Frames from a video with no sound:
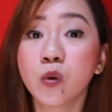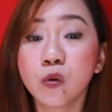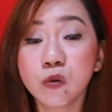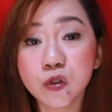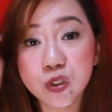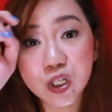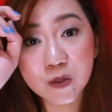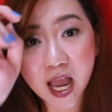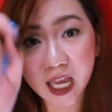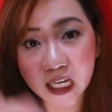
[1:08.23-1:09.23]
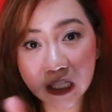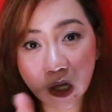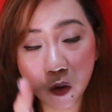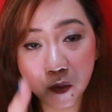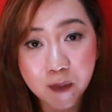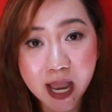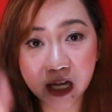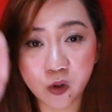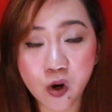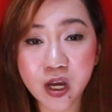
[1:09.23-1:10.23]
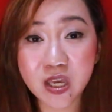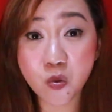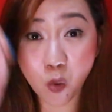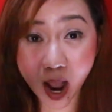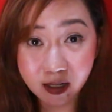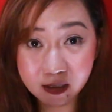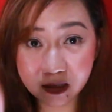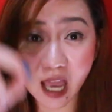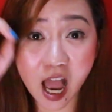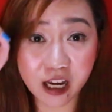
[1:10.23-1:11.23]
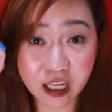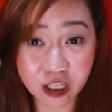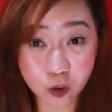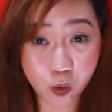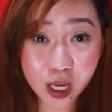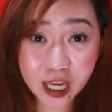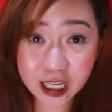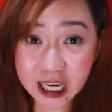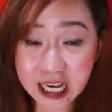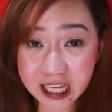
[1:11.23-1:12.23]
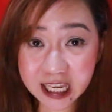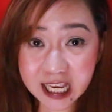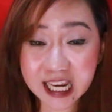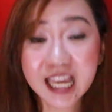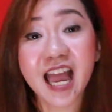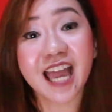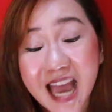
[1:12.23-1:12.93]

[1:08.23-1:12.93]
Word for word: Kung gusto niyo makakita kung paano i-wax ang inyong kilikili,